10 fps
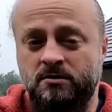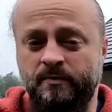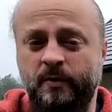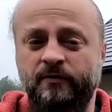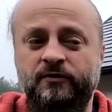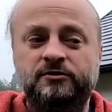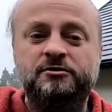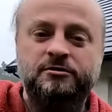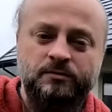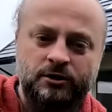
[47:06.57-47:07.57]
co
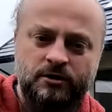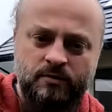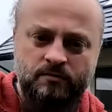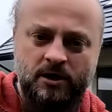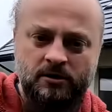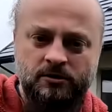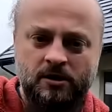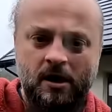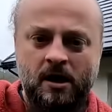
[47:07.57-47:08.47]
powinniśmy niby mieć,